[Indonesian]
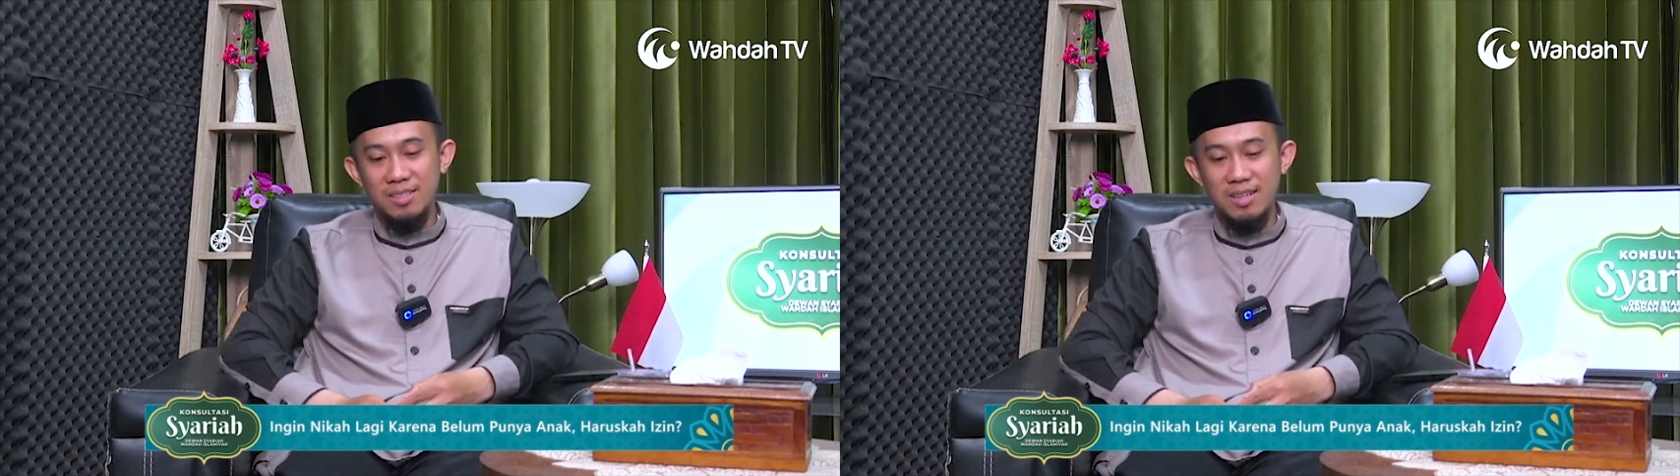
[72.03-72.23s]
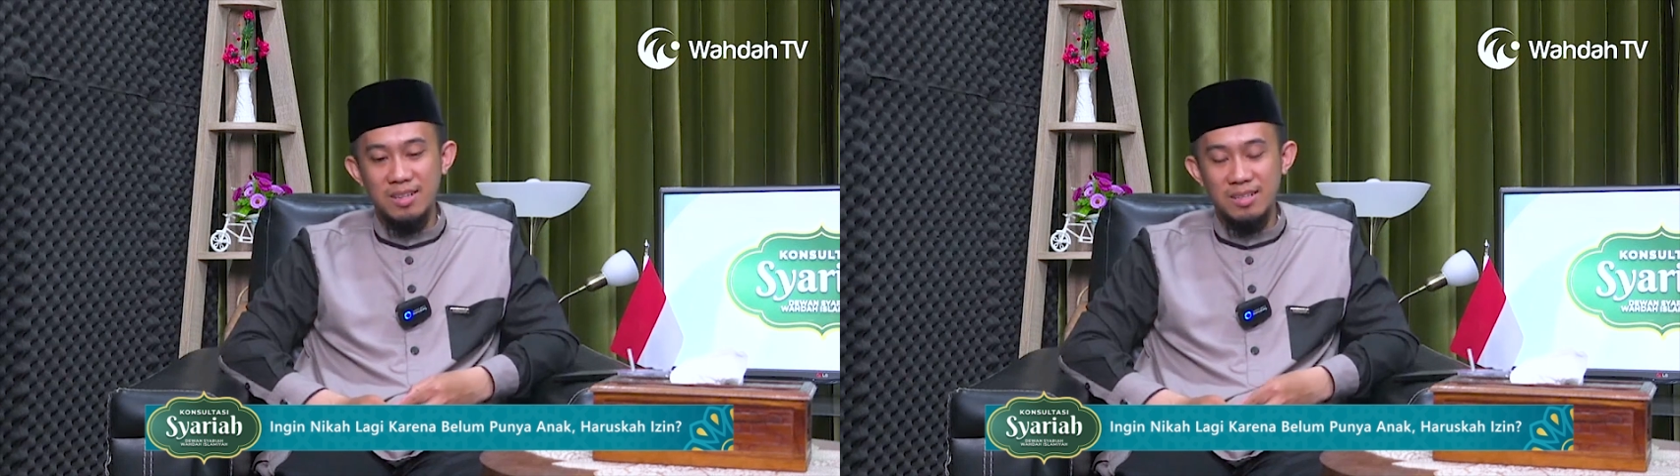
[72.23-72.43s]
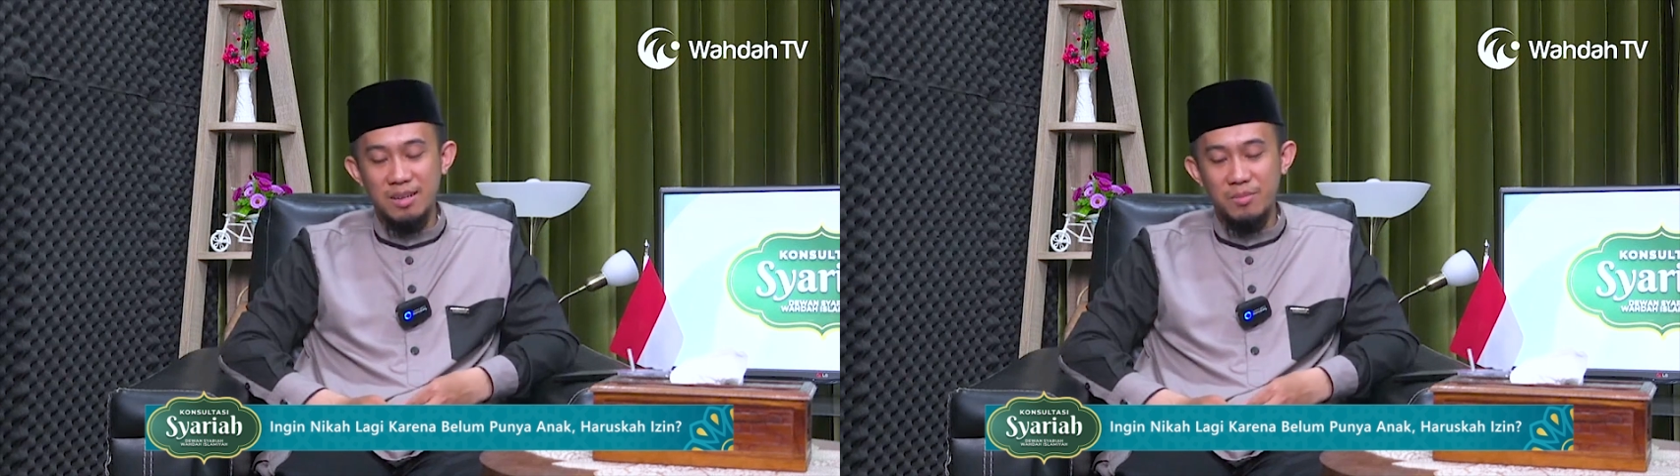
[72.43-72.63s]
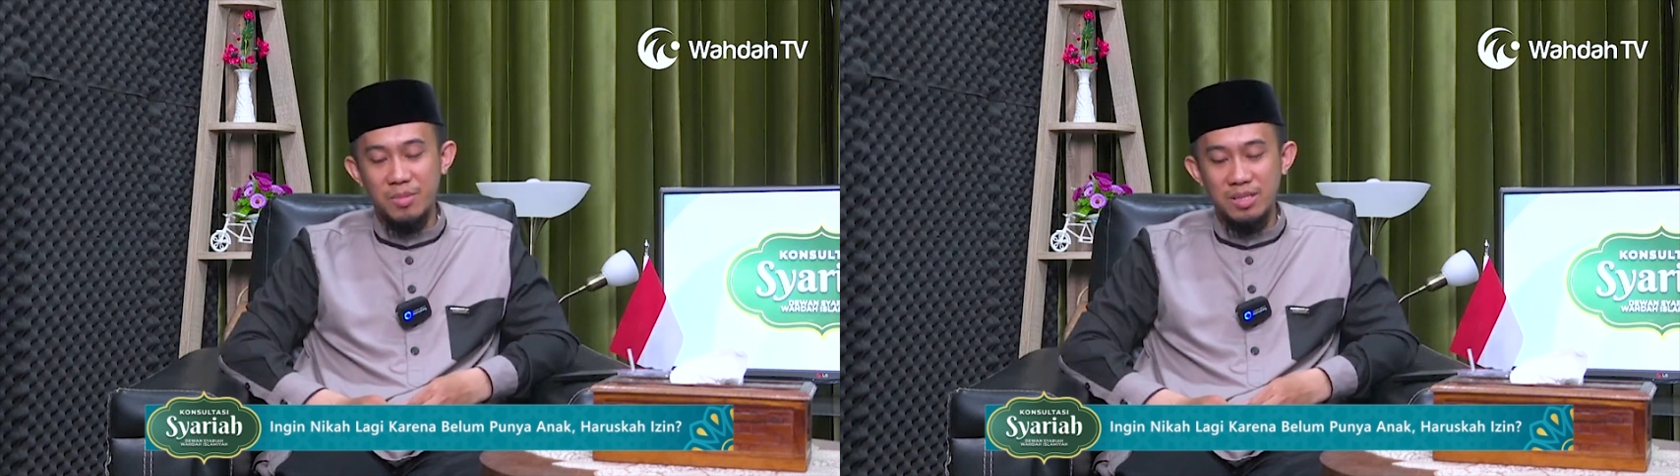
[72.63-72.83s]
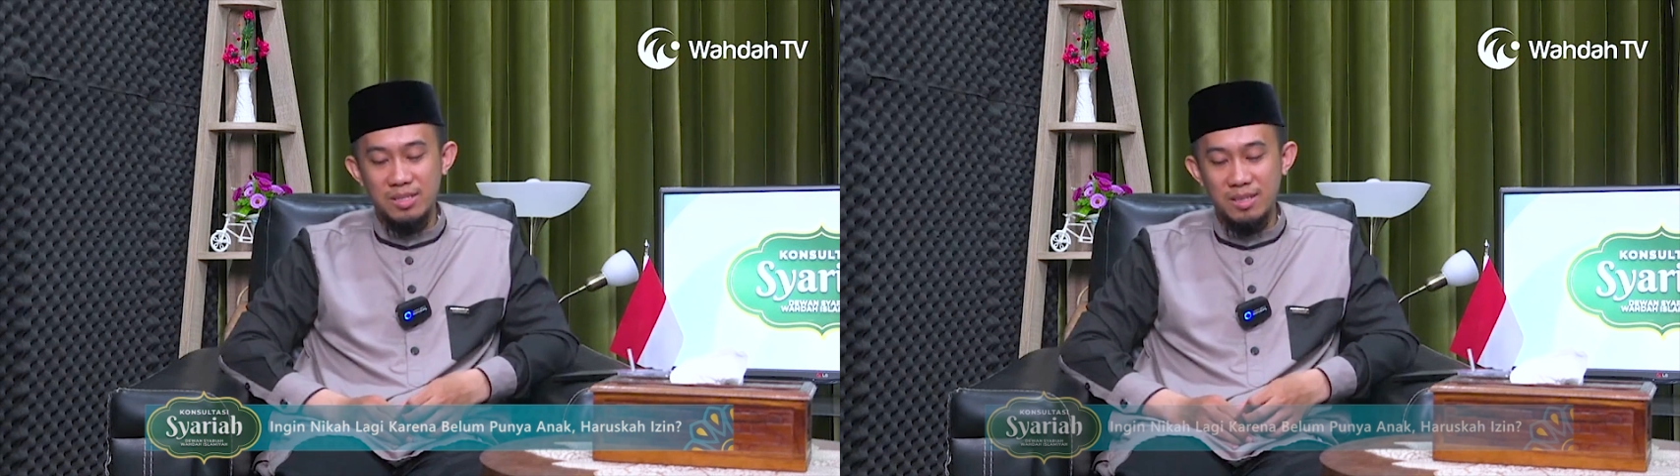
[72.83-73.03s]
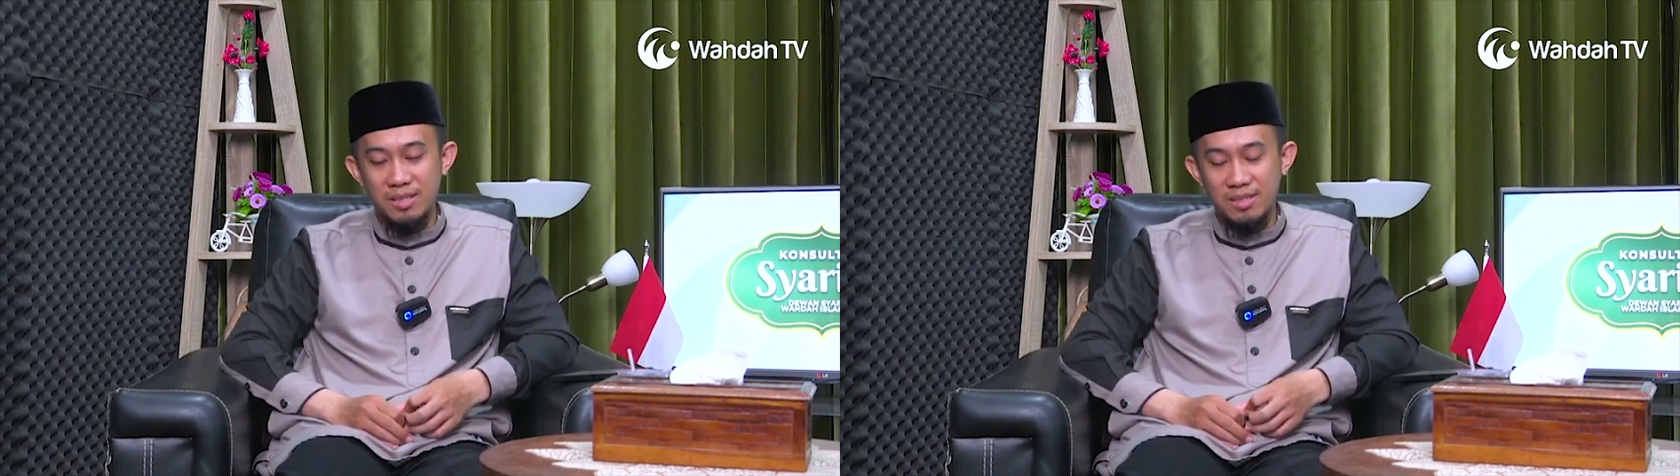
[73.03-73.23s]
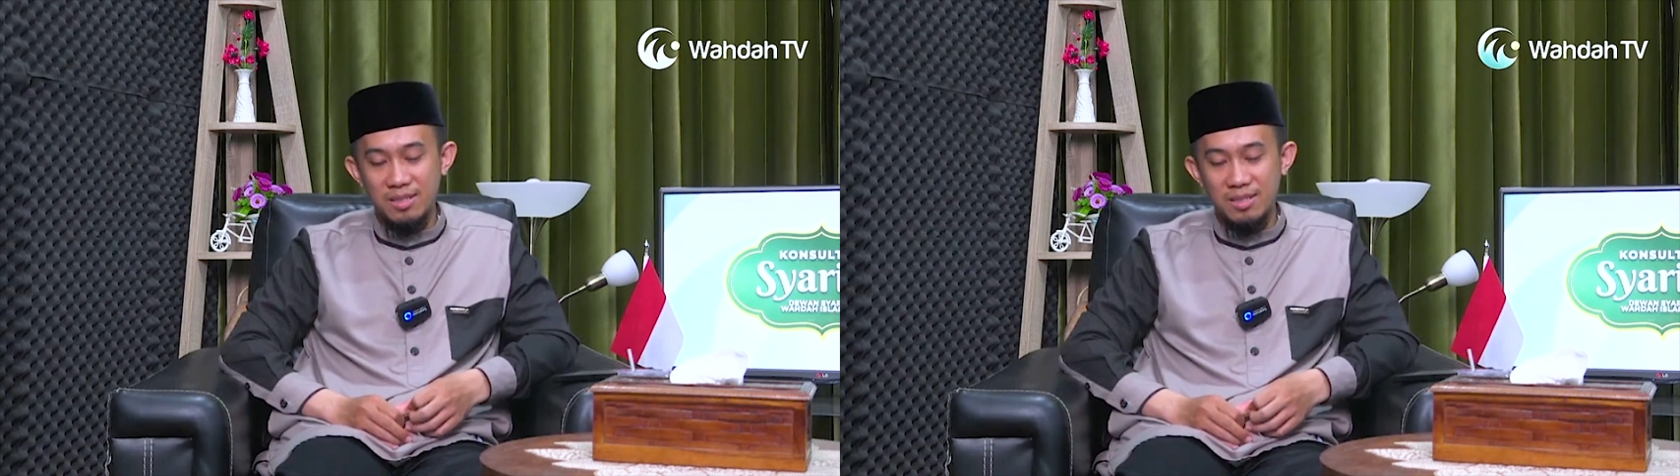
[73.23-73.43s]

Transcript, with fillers: dan tanpa izin